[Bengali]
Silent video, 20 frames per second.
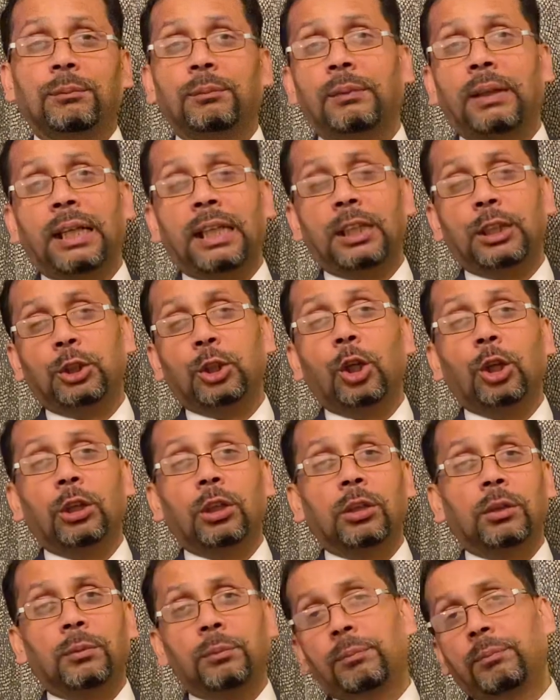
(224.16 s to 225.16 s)
মানে জন
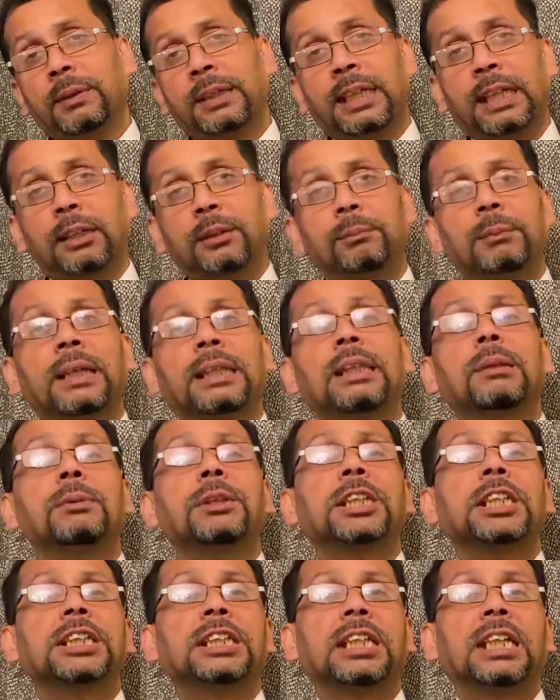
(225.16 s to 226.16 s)
ব্যক্তি
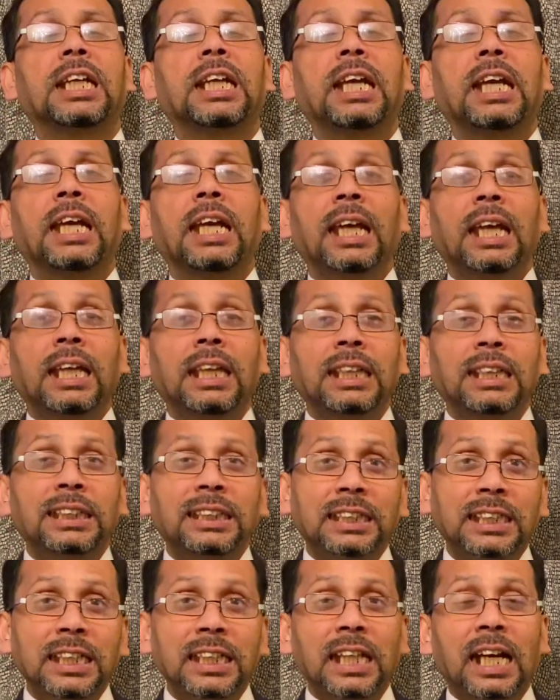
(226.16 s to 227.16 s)
বিশেষে
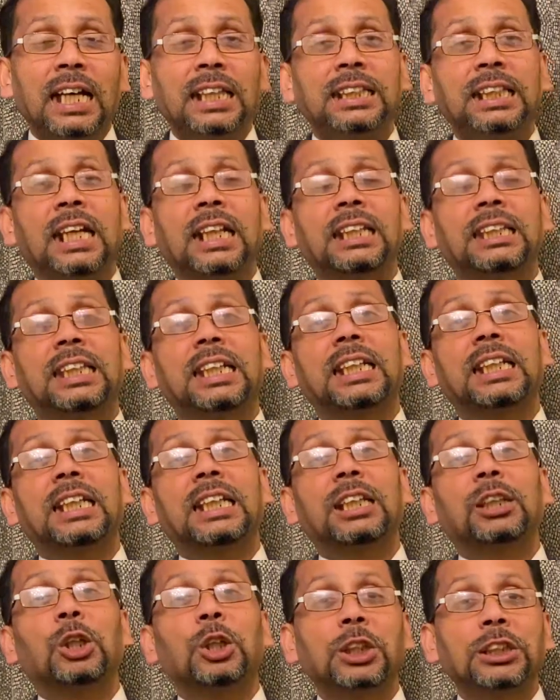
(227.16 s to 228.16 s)
তিন হাজার থেকে
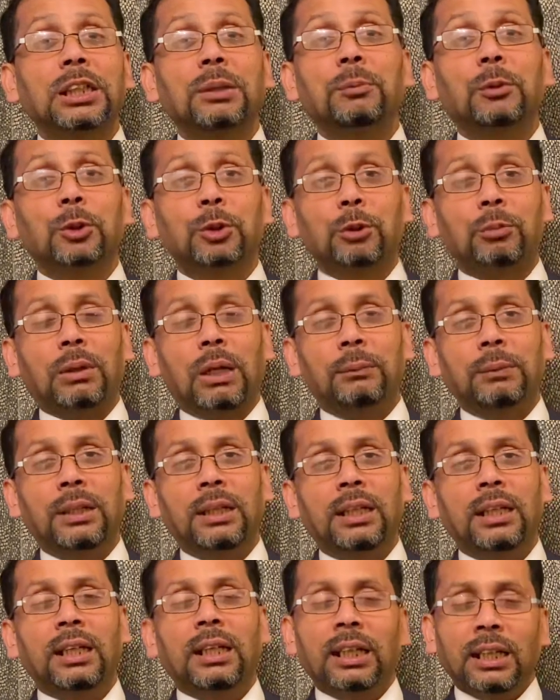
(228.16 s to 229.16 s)
দশ হাজার পর্যন্ত পাবেন
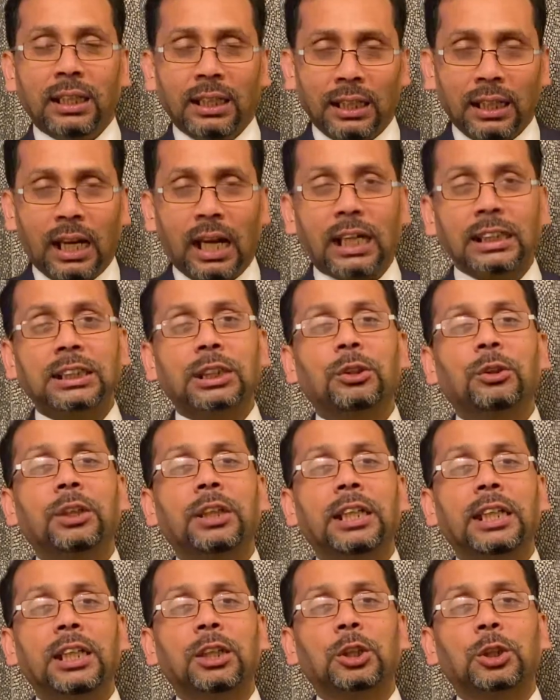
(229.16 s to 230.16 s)
আশা করি
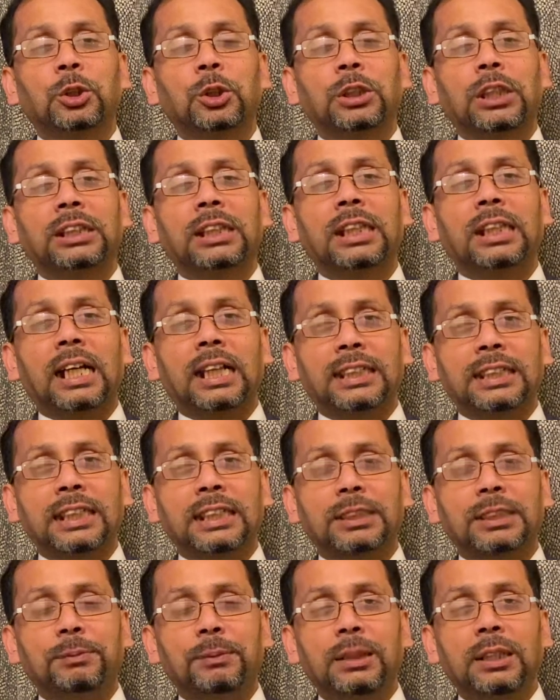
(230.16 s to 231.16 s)
এই অর্থ তাদের কাজে
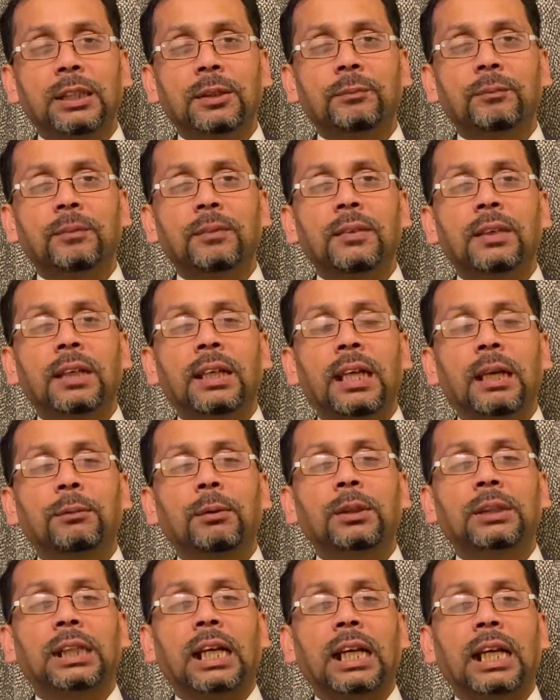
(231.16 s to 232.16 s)
আসবে এবং
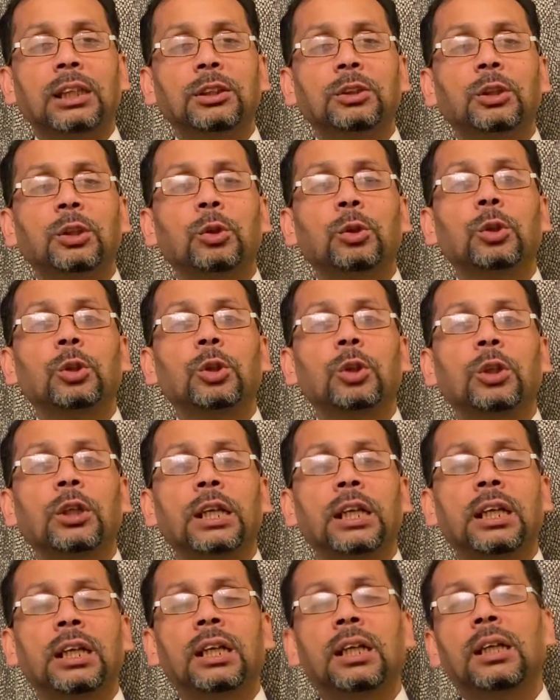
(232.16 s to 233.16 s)
তারা যদি কোনো
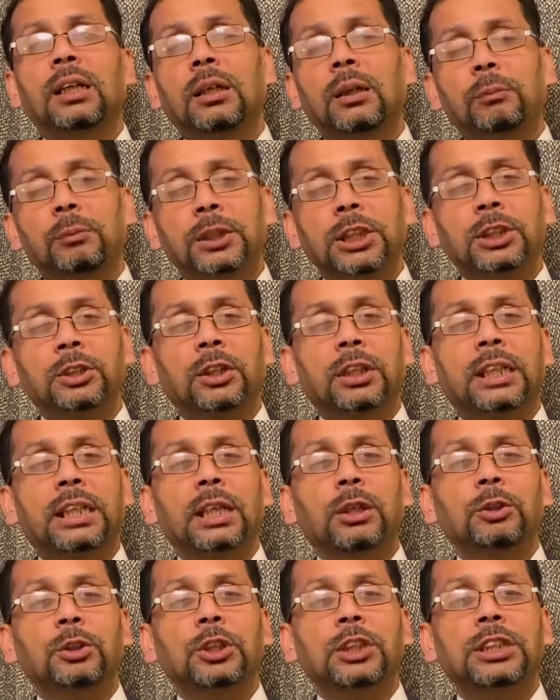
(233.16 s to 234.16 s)
ধরনের বিশেষ করে কেউ
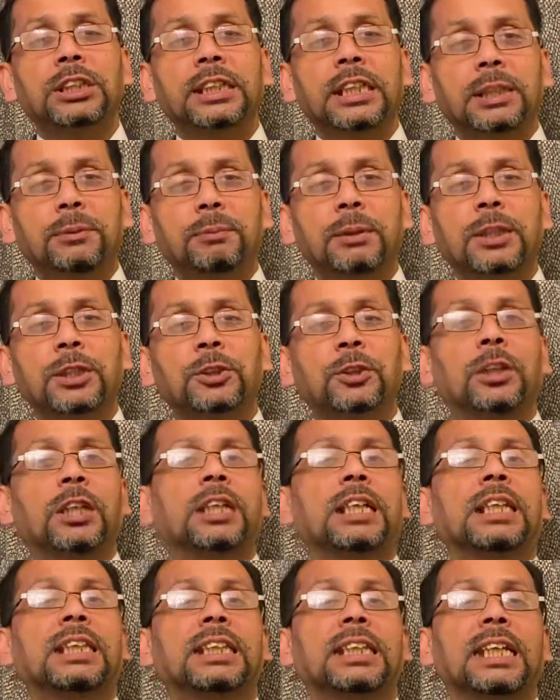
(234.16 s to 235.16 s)
যদি স্টেট পেনশনের
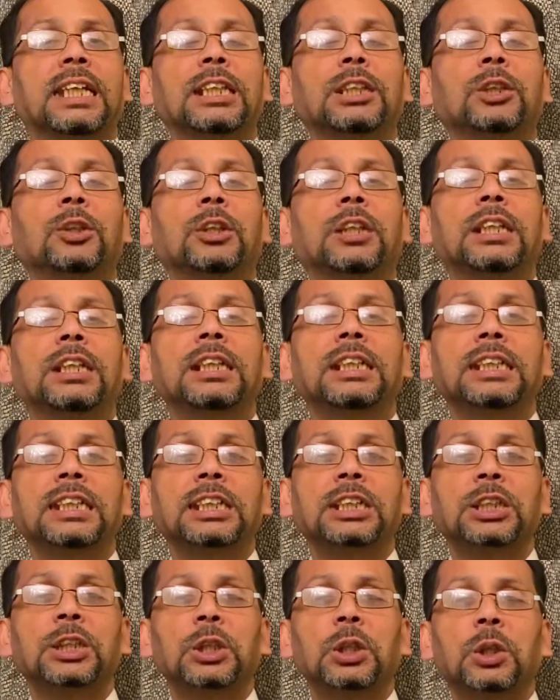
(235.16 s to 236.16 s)
ক্ষেত্রে এই ধরনের
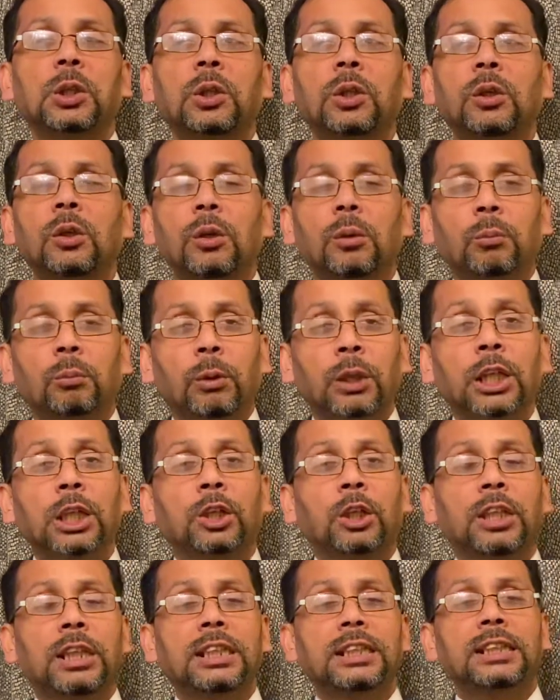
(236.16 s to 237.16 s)
নিজস্ব মনে
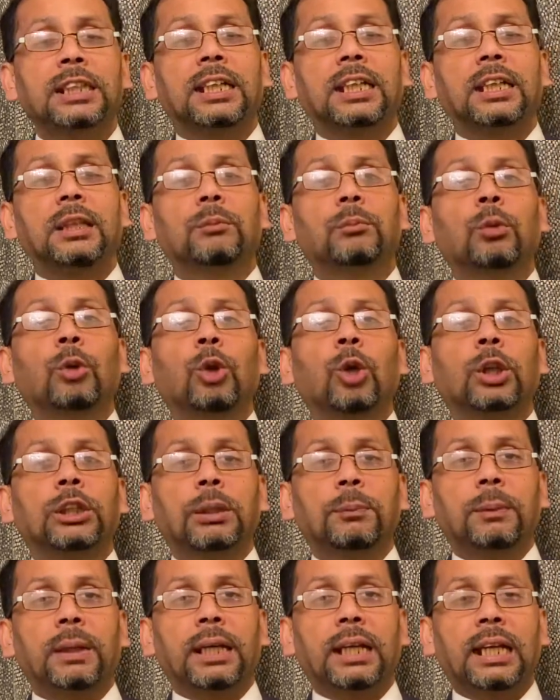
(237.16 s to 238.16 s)
করেন যে এখানে ভুল হতে
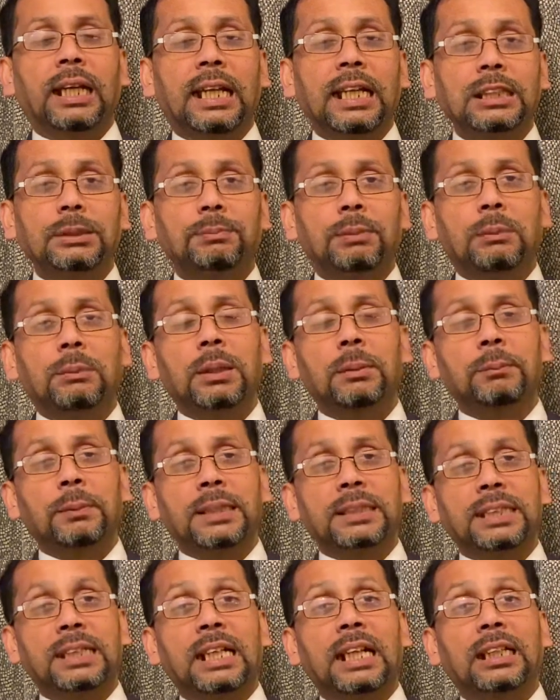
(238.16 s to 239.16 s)
পারে লেস পেমেন্ট
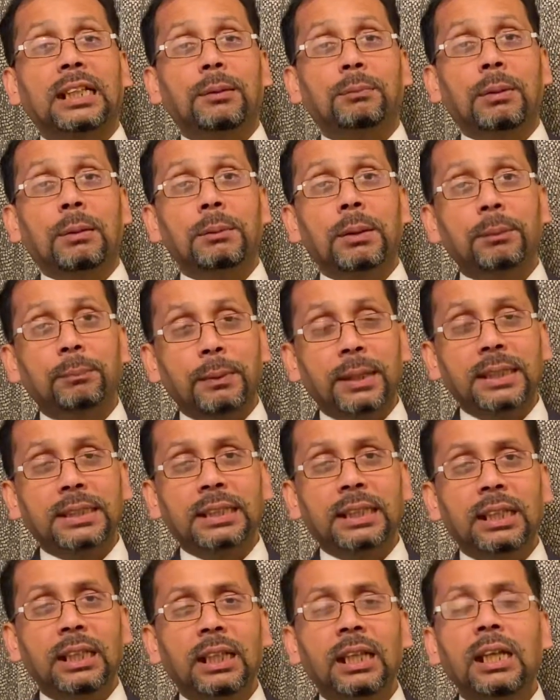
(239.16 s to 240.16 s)
পেয়েছেন আন্ডার পেমেন্ট
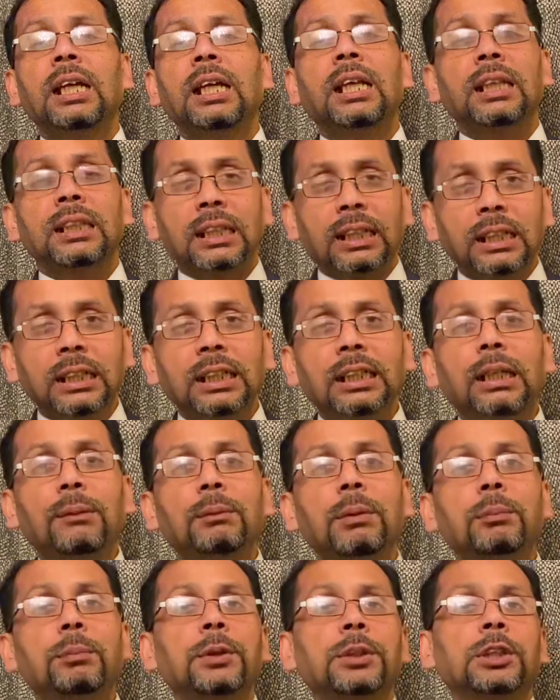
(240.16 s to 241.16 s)
পেয়েছেন তারা
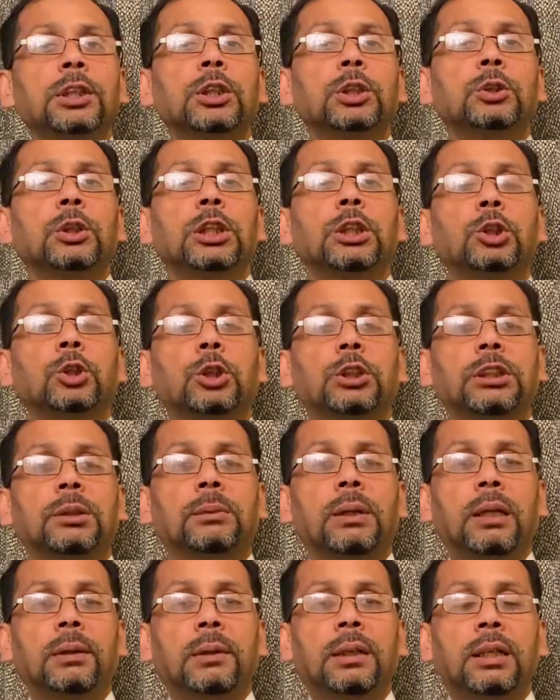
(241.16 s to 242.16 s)
ডিডাব্লিউপির সঙ্গে যোগাযোগ করতে
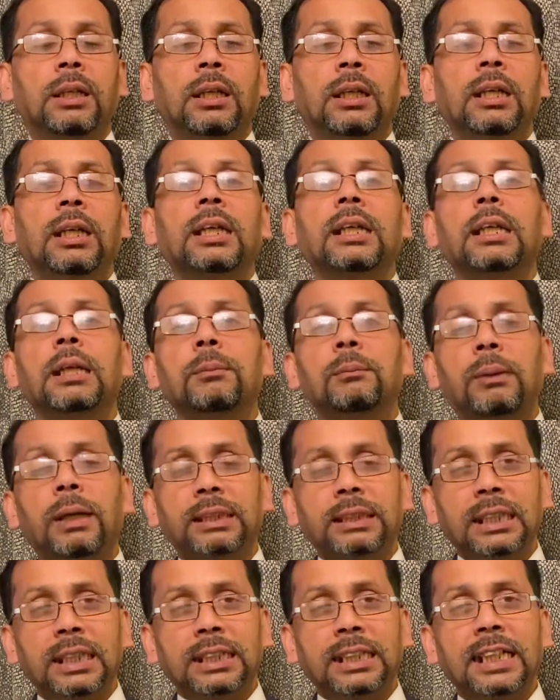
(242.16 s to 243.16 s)
পারবেন কিংবা
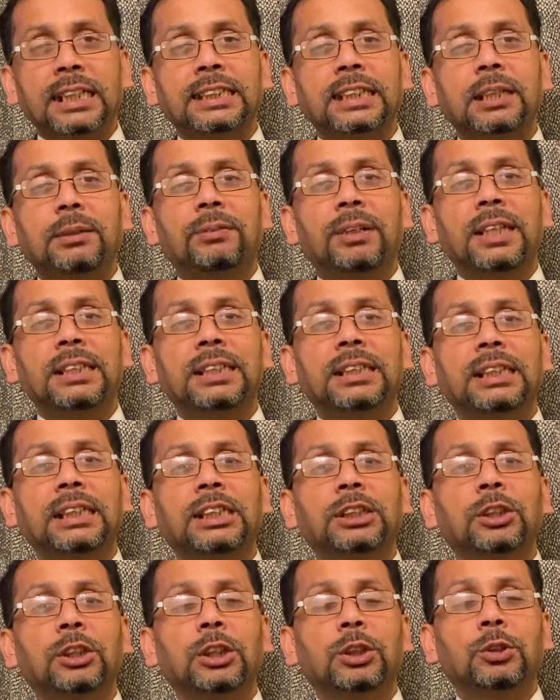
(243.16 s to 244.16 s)
যারা ট্যাক্স অ্যাডভাইজার তাদের
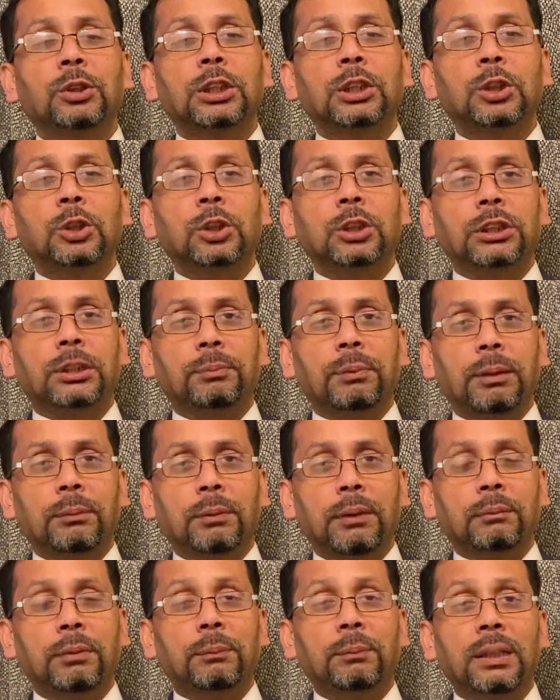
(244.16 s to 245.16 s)
সঙ্গে যোগাযোগ করতে পারবেন
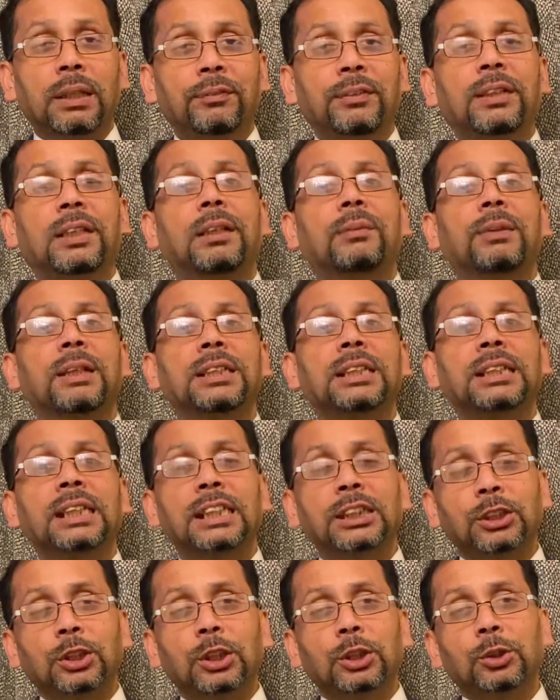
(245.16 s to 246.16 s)
বা বেনিফিট অ্যাডভাইজার তাদের
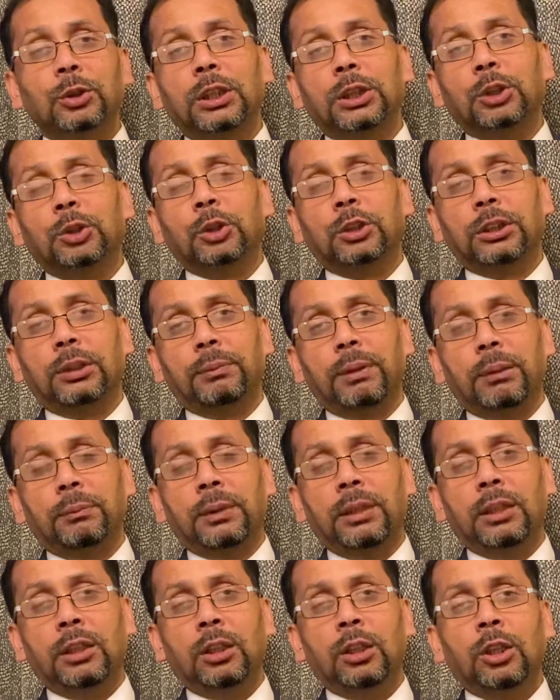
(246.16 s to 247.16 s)
সঙ্গে যোগাযোগ করতে পারবেন
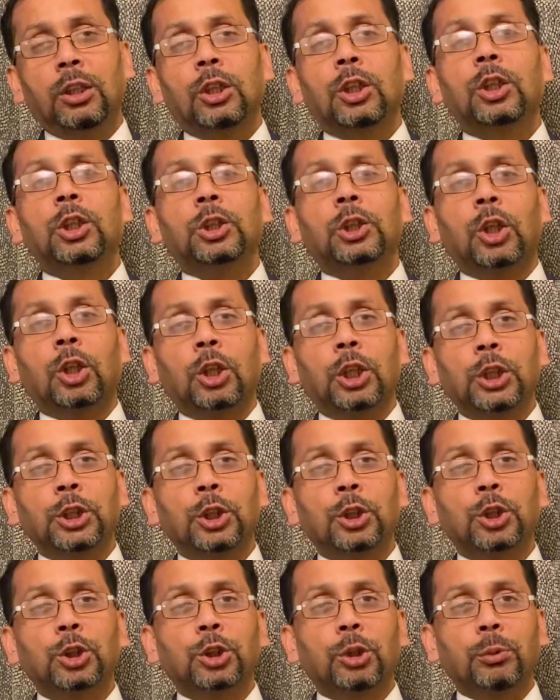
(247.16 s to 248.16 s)
সকলের
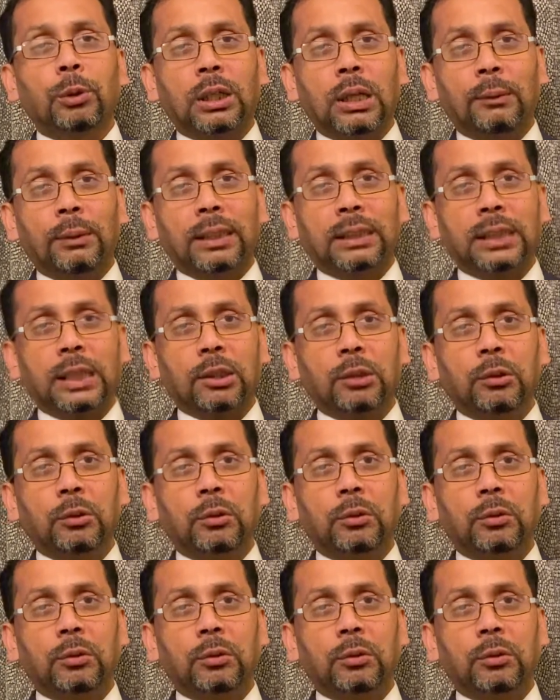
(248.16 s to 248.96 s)
জন্য শুভকামনা থাকলো